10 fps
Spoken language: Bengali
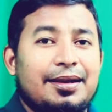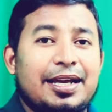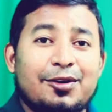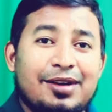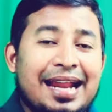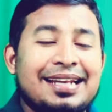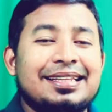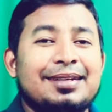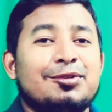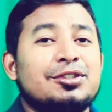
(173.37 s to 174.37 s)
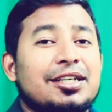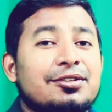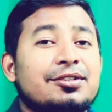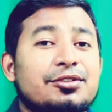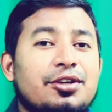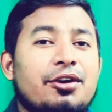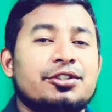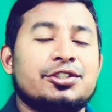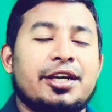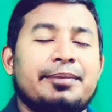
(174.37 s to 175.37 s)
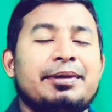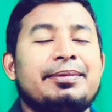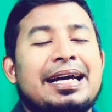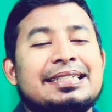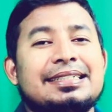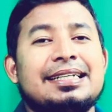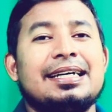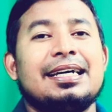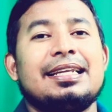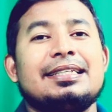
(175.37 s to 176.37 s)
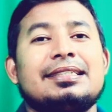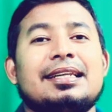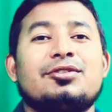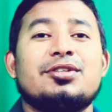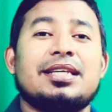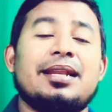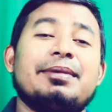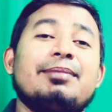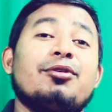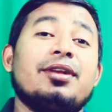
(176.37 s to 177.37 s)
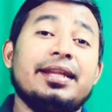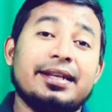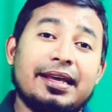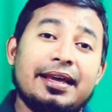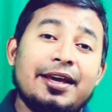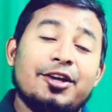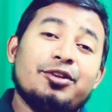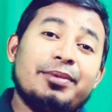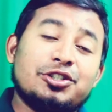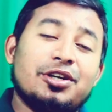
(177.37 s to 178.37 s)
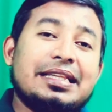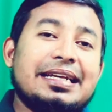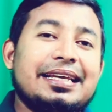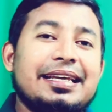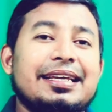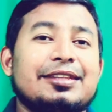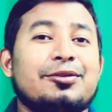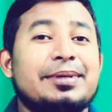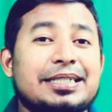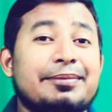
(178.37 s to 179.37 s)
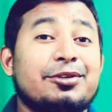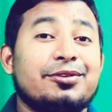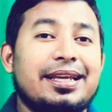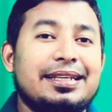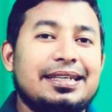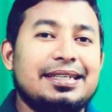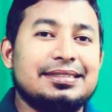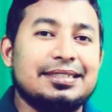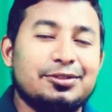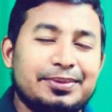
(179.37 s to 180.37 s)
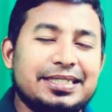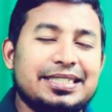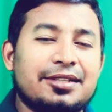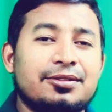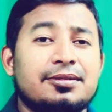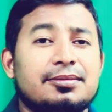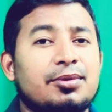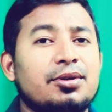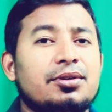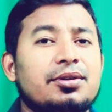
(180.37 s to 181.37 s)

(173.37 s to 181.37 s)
কারণ নারীদের বোঝানো একটু সহজ হয় বিবি হাজিরা আলহি সাল্লামকে বললেন তোমার সন্তানকে তোমার স্বামী কোথায় নিয়ে গিয়েছে তুমি কি জানো বললো